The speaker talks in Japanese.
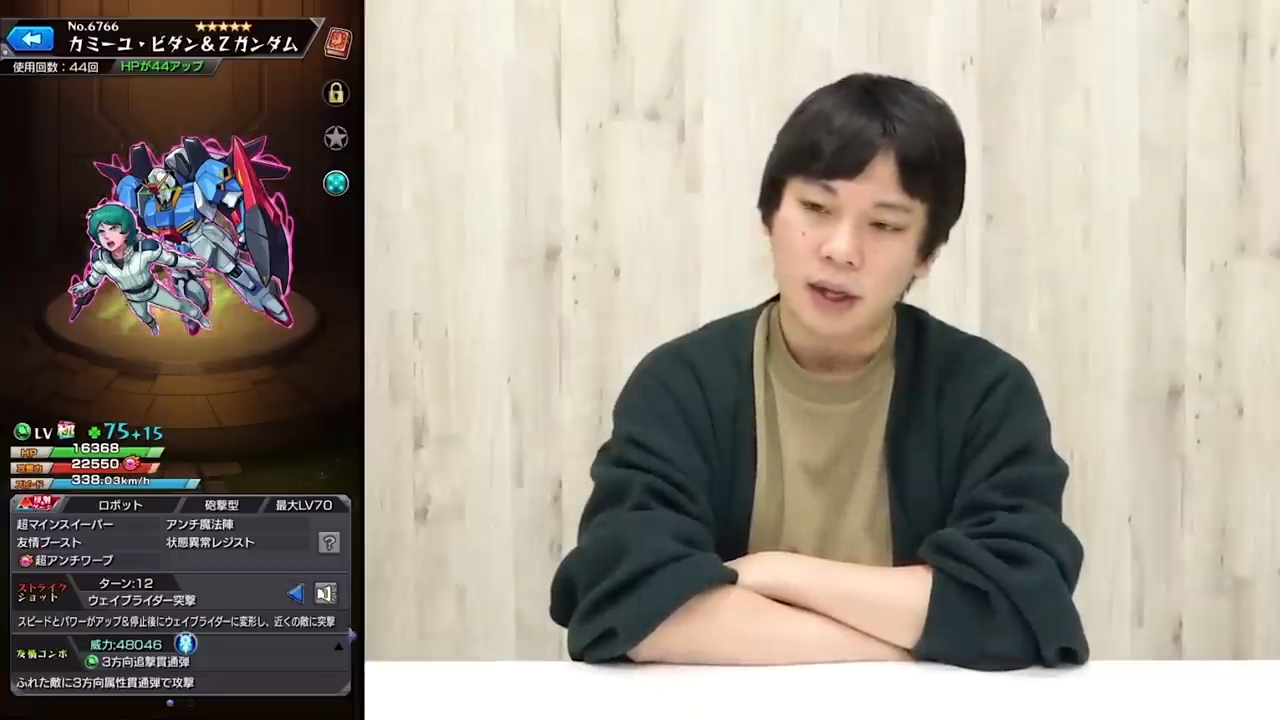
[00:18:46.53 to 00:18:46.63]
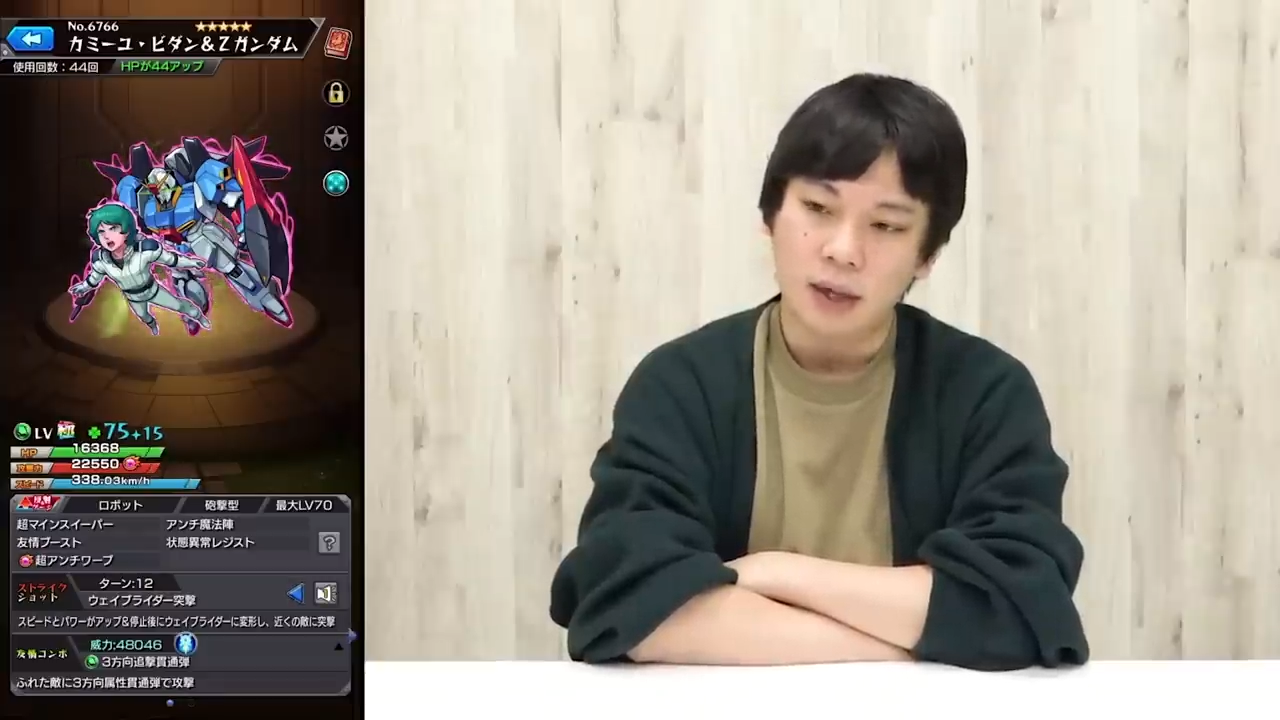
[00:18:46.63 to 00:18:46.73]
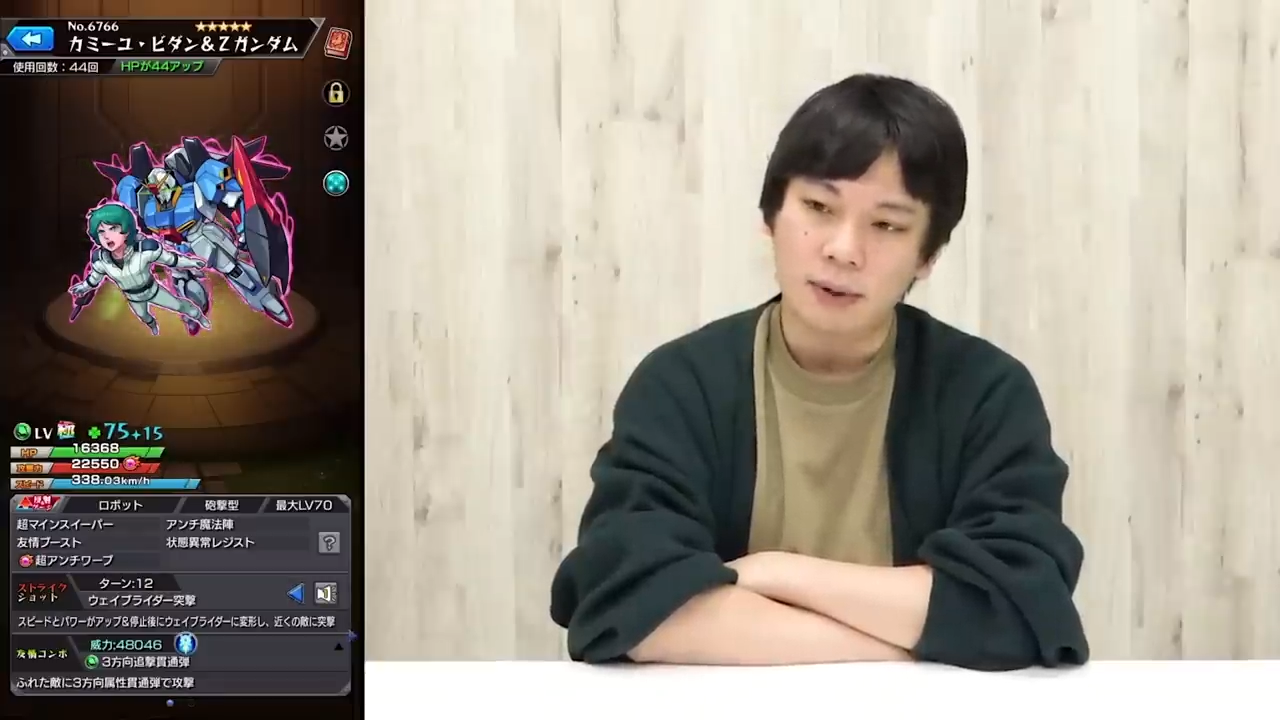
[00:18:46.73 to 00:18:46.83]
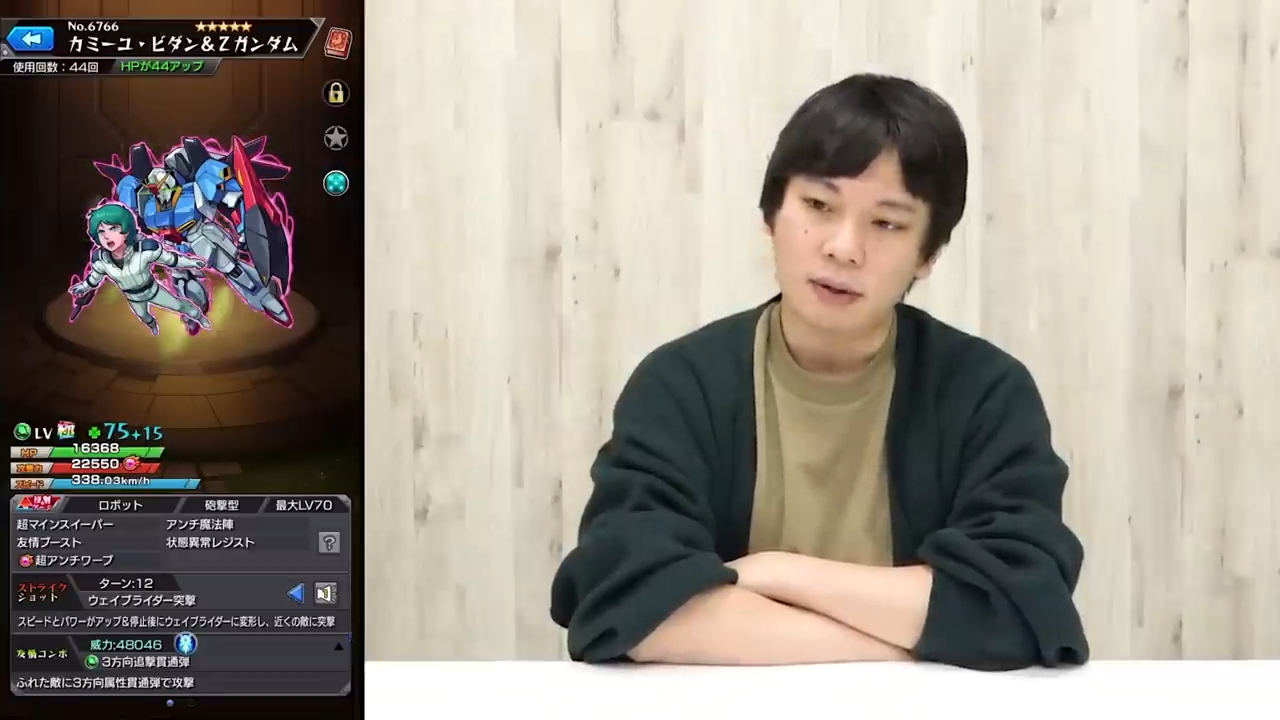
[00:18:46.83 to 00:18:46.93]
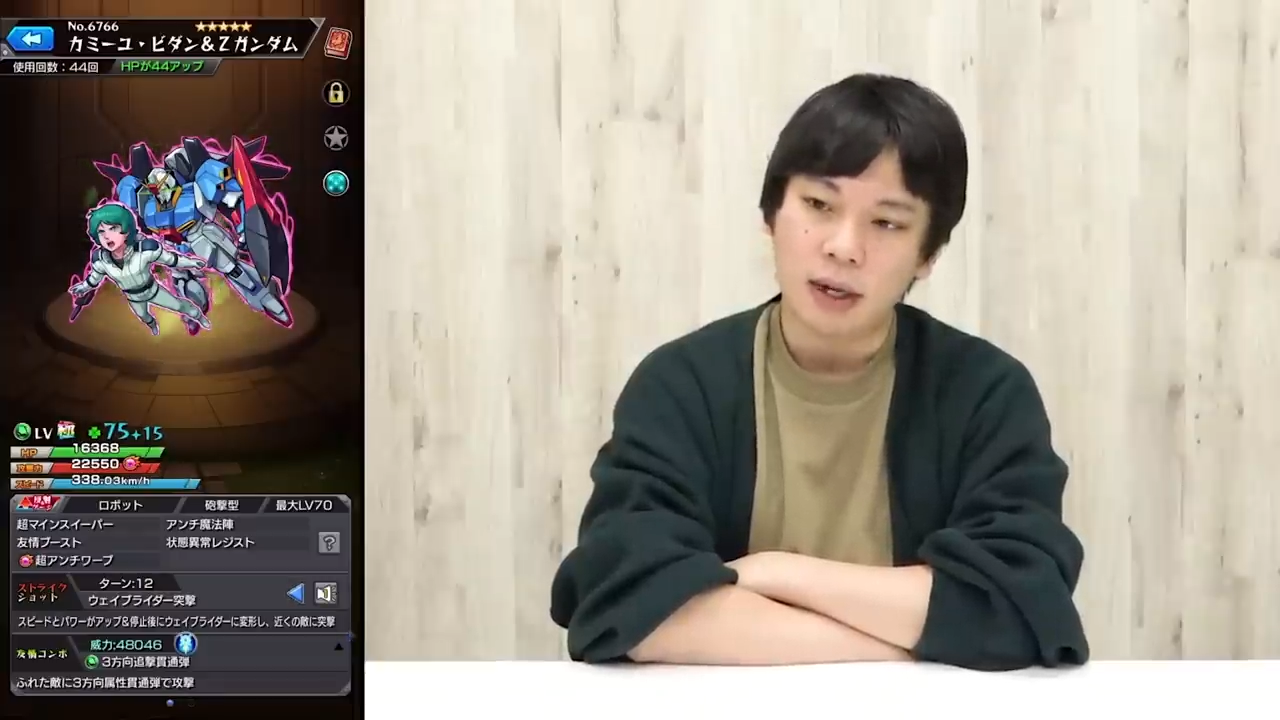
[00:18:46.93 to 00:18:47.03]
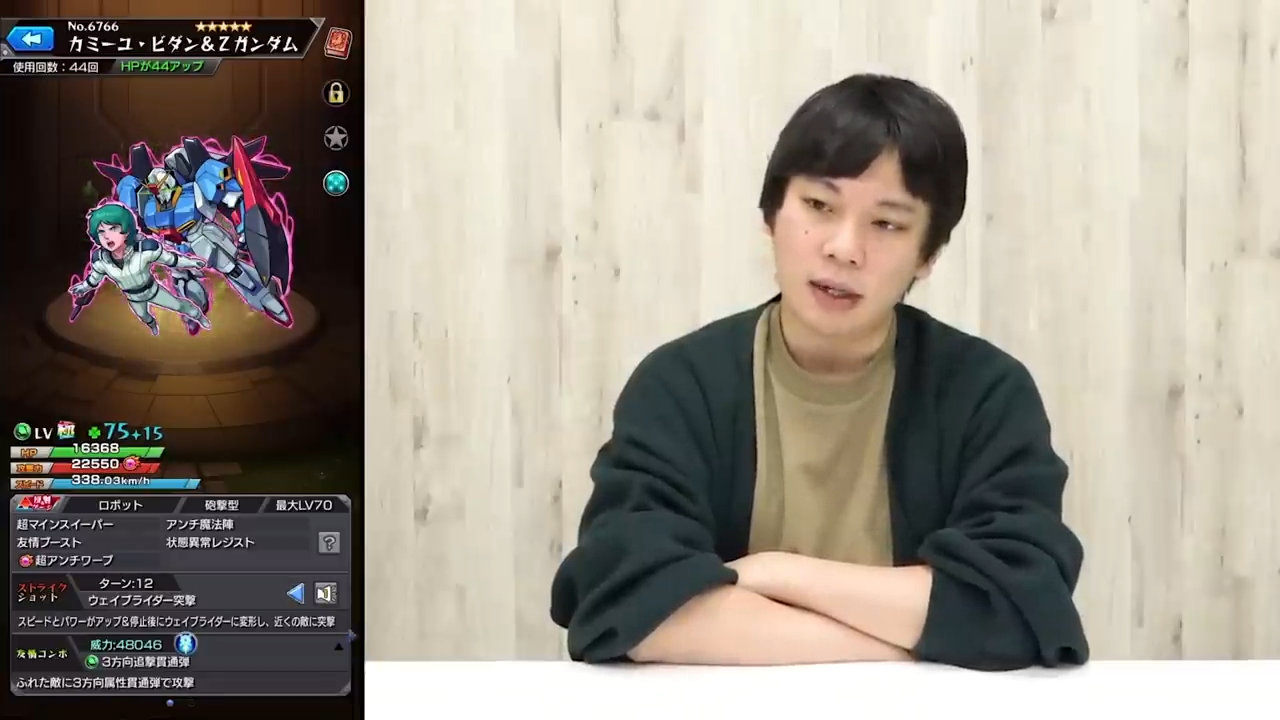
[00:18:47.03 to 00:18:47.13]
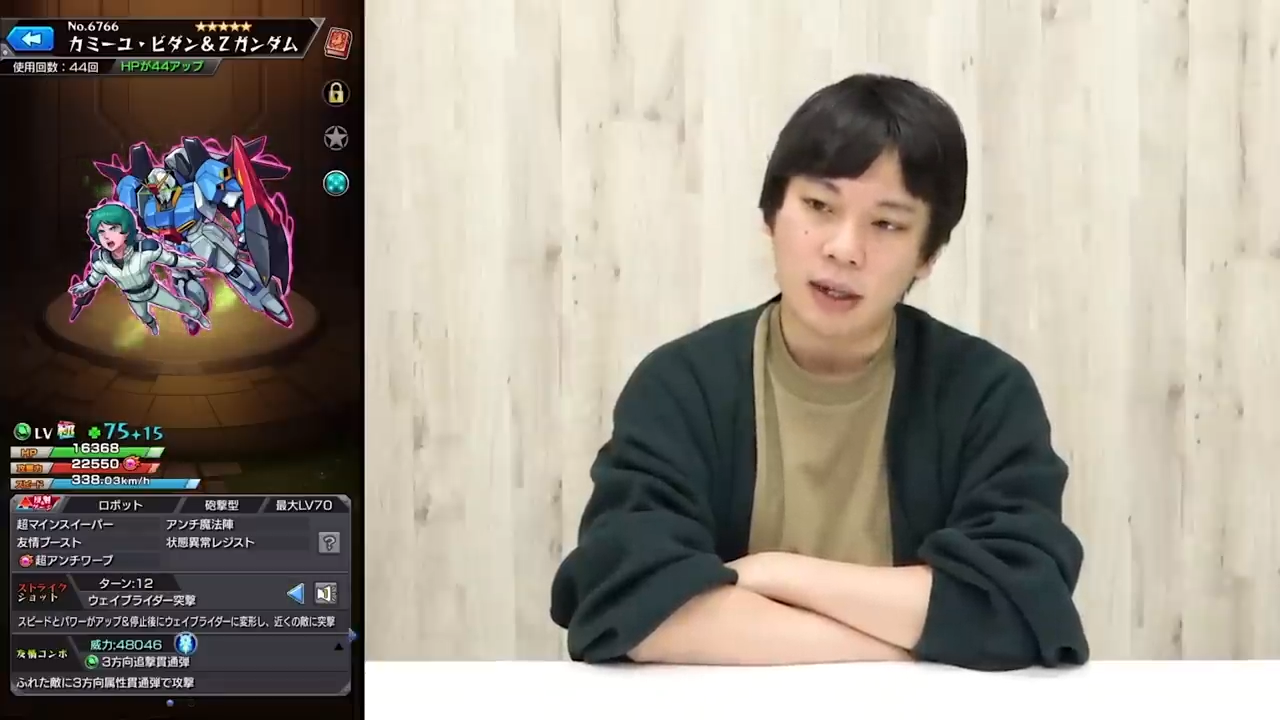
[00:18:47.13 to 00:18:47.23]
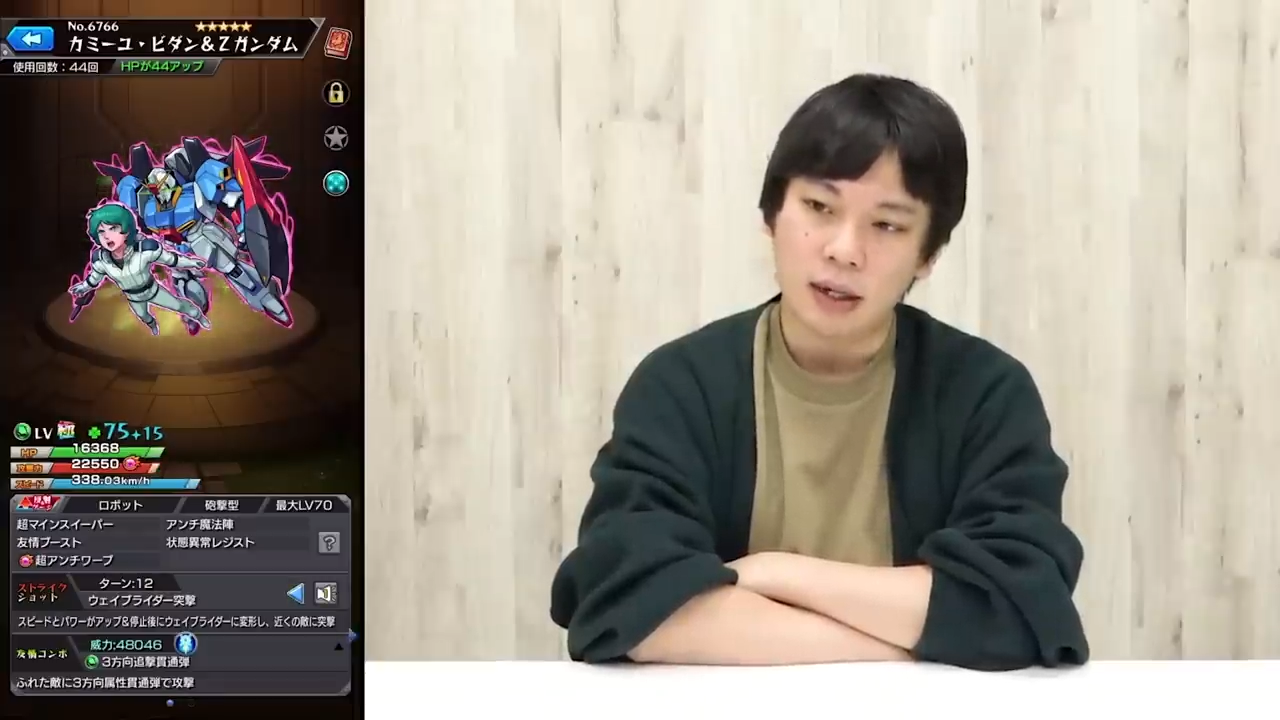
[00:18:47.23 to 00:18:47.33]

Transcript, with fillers: いや今の段